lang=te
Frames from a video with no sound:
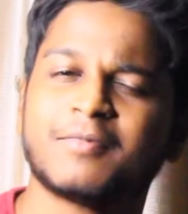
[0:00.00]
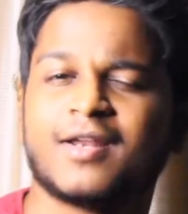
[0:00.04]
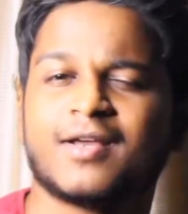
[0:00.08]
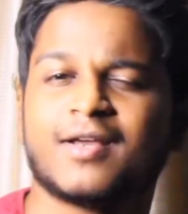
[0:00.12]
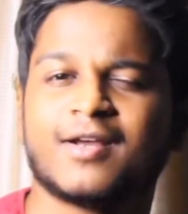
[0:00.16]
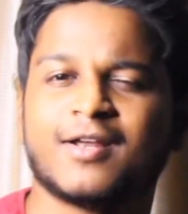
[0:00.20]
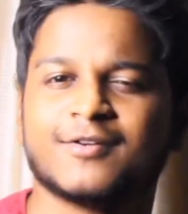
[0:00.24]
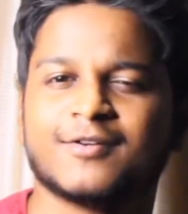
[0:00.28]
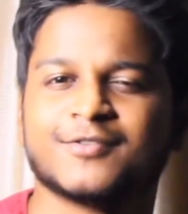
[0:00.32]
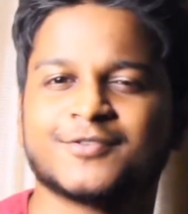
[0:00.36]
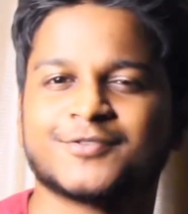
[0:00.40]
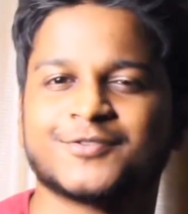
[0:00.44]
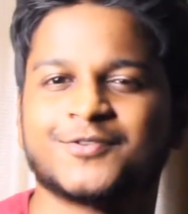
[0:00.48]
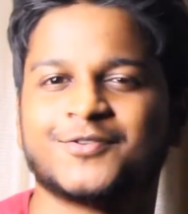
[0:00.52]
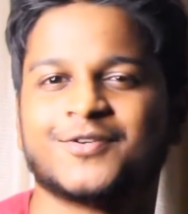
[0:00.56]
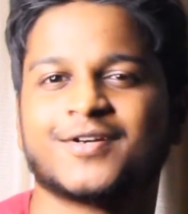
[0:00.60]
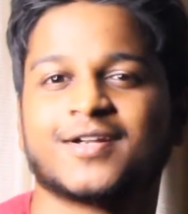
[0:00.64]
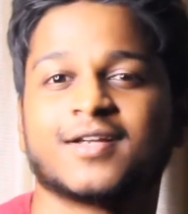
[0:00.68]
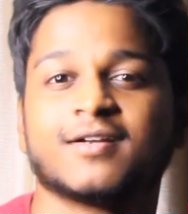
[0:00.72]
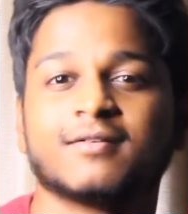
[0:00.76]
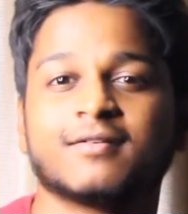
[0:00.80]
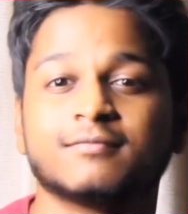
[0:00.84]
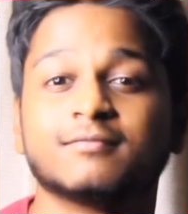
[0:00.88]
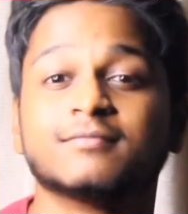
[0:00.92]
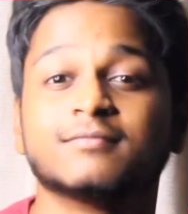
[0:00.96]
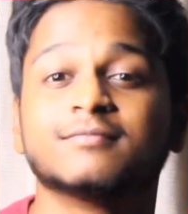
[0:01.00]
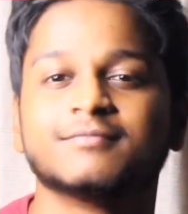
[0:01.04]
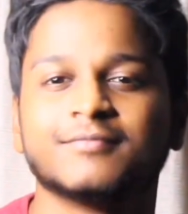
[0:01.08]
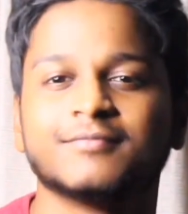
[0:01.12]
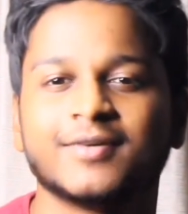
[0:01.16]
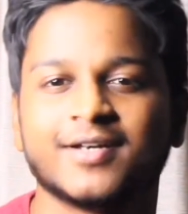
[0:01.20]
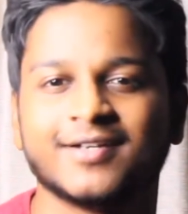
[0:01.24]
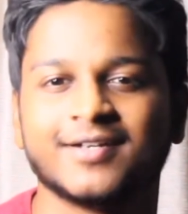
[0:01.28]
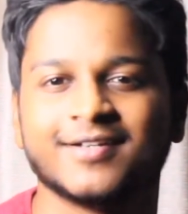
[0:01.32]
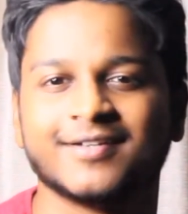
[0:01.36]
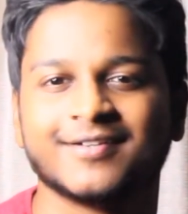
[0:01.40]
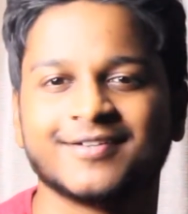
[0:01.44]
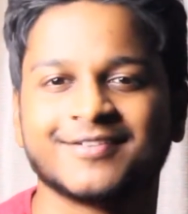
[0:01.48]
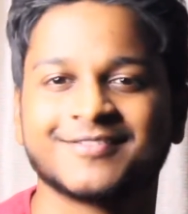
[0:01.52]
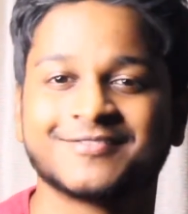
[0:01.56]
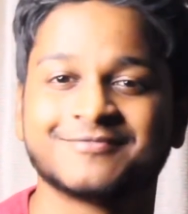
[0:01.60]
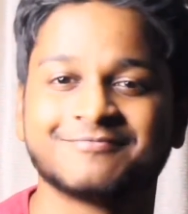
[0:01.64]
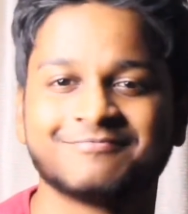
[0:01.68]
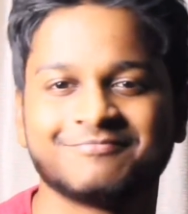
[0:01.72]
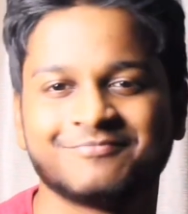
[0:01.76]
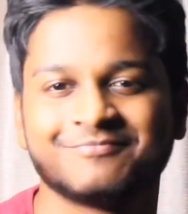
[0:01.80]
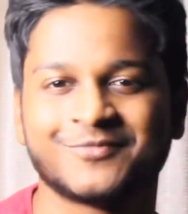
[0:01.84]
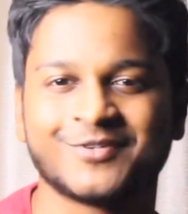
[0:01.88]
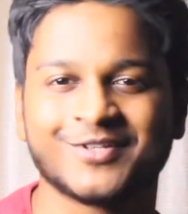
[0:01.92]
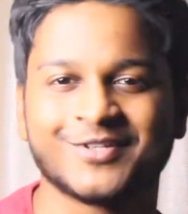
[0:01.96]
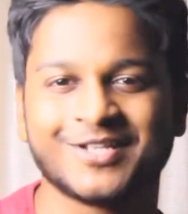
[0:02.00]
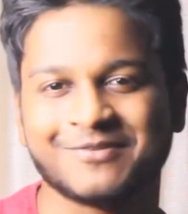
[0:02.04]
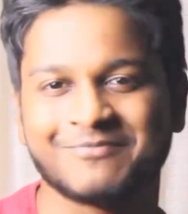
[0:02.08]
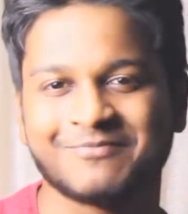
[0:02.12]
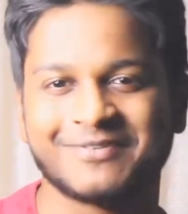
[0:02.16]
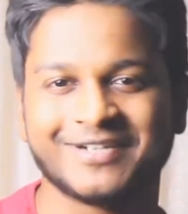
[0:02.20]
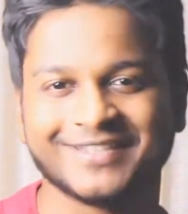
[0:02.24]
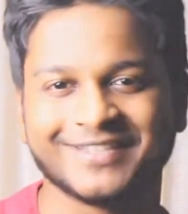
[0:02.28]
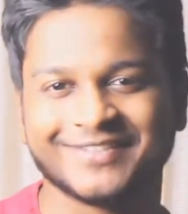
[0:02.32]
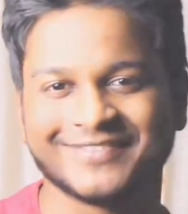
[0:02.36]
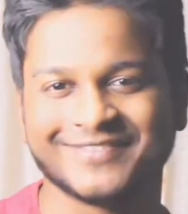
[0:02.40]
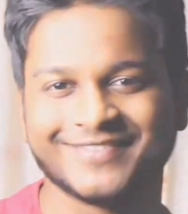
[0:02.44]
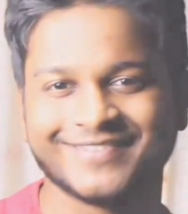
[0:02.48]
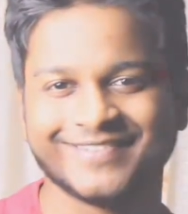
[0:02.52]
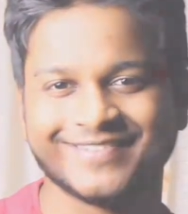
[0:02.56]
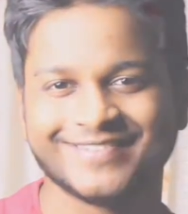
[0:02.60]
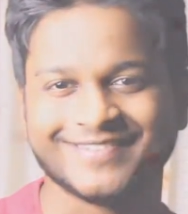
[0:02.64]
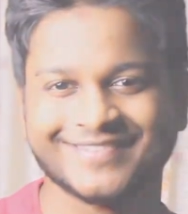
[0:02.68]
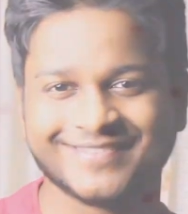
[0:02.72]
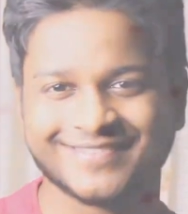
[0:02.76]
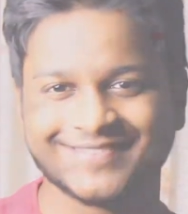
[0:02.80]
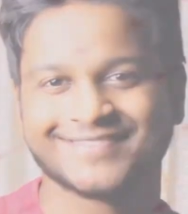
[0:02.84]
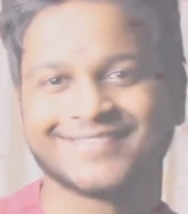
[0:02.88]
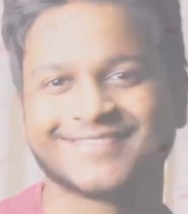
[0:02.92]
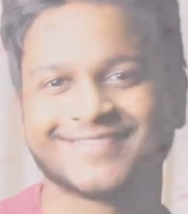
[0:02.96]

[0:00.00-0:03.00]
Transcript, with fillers: మిమ్మల్ని కలుస్తూ ఉంటాను మరి మొదలు పెడదామా